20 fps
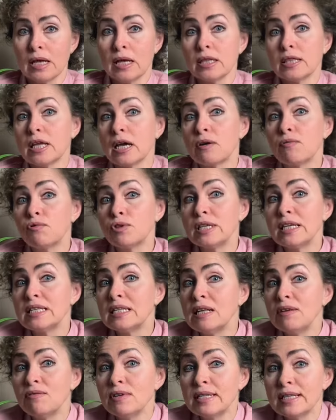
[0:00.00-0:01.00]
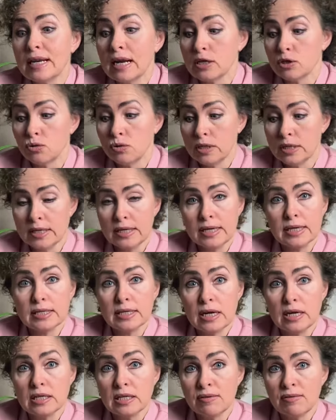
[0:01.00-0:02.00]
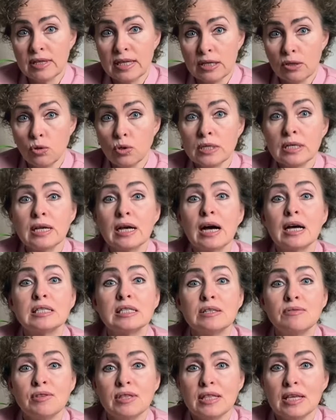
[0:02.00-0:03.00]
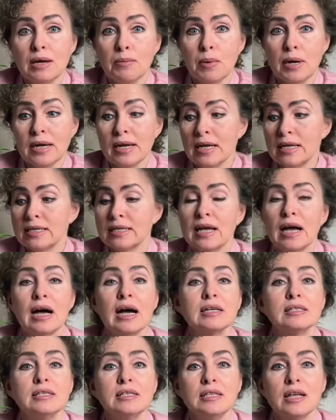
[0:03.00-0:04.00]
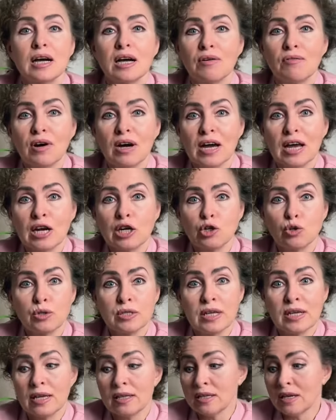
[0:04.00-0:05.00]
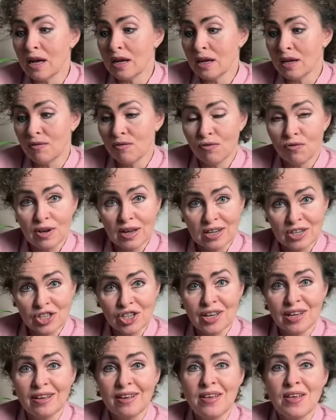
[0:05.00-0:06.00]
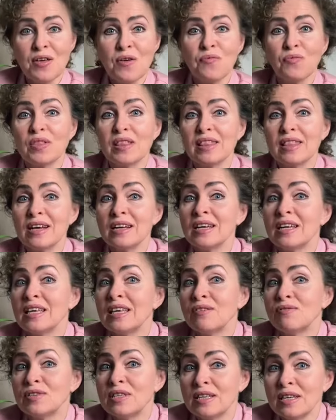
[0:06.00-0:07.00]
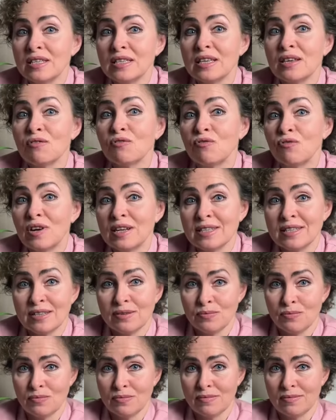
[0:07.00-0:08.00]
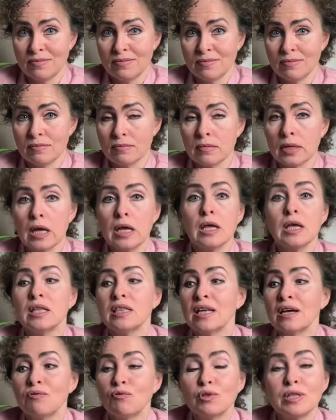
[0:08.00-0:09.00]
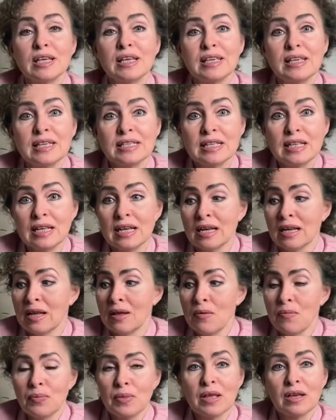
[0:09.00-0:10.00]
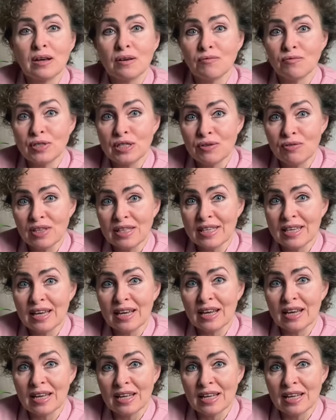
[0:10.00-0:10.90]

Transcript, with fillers: Так вот, если вы сразу не срезали цветонос, а цветы амарилиса одинаково хорошо стоят как в горшке, так и в срезке в вазе. Так вот, если э, в цветке